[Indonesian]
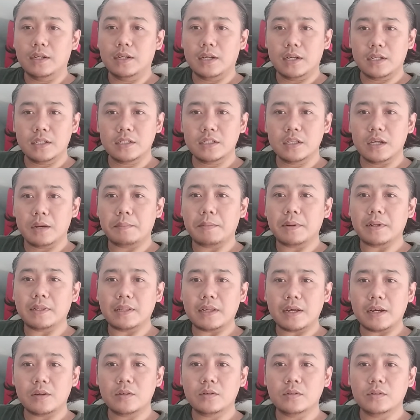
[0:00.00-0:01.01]
dan siapa
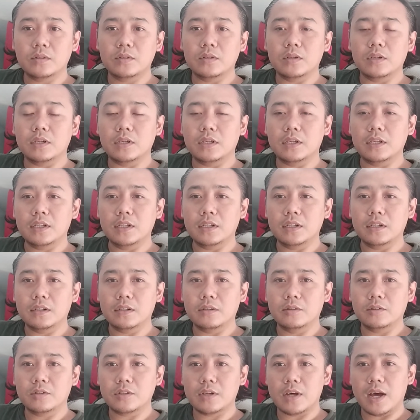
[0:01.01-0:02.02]
tahu ini
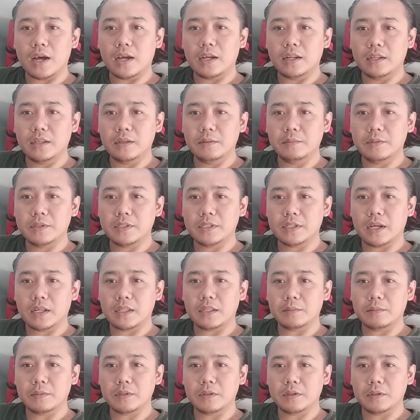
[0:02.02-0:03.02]
usaha ini
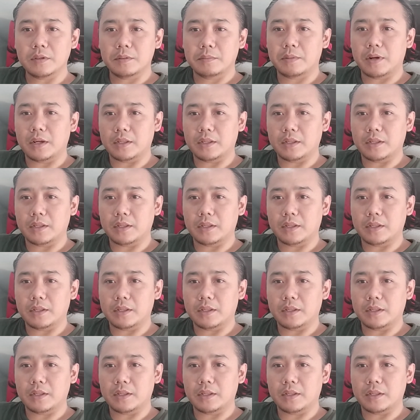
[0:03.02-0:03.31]
bisa teman-teman